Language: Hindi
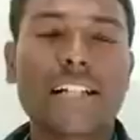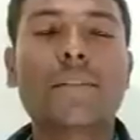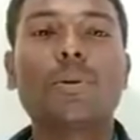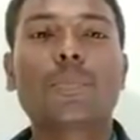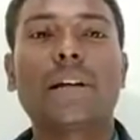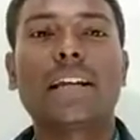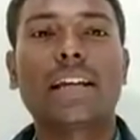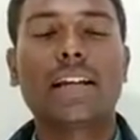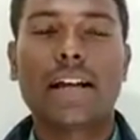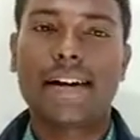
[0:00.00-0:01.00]
हम लोग पढ़ेंगे
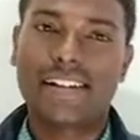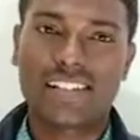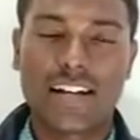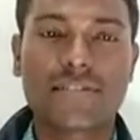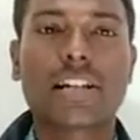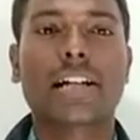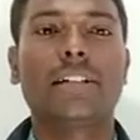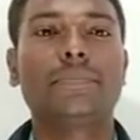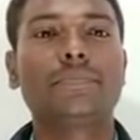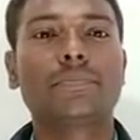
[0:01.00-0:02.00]
अक्षांश रेखा
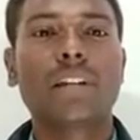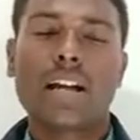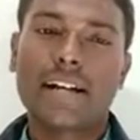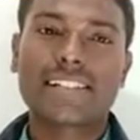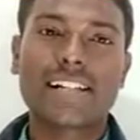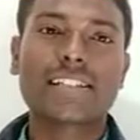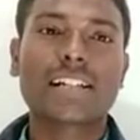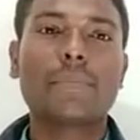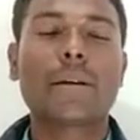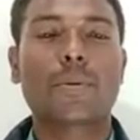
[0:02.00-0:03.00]
अक्षांश
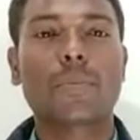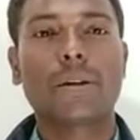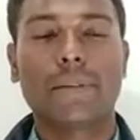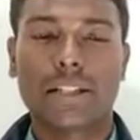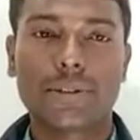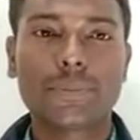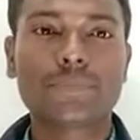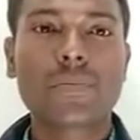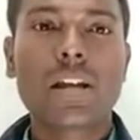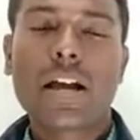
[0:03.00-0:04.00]
रेखा में आपको एक बात बता दूं
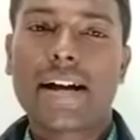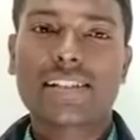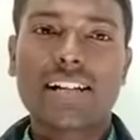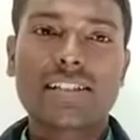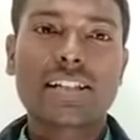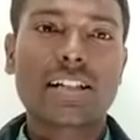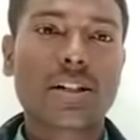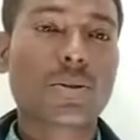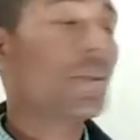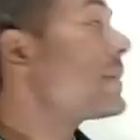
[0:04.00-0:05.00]
अक्षांश रेखा
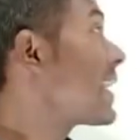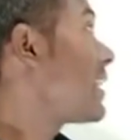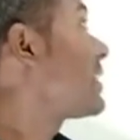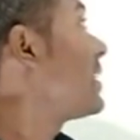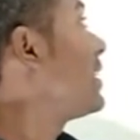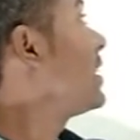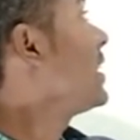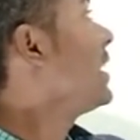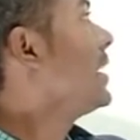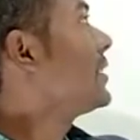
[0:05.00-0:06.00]
को भी कहते हैं
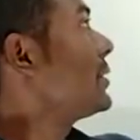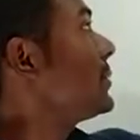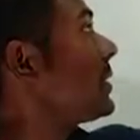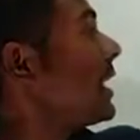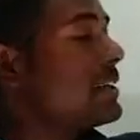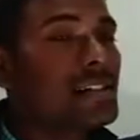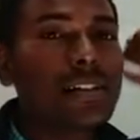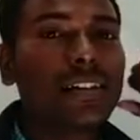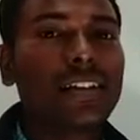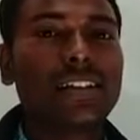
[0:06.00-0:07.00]
लेटीट्यूड लाइन
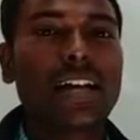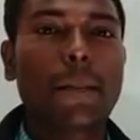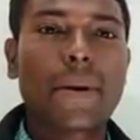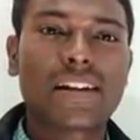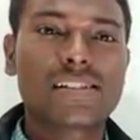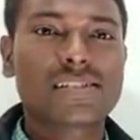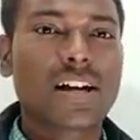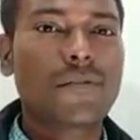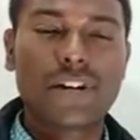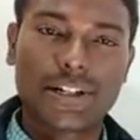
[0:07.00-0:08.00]
या पैरल्स
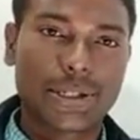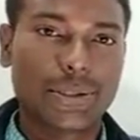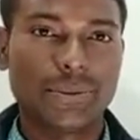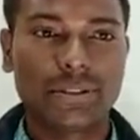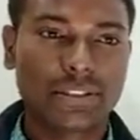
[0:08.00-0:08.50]
ऑफ लेटीट्यूड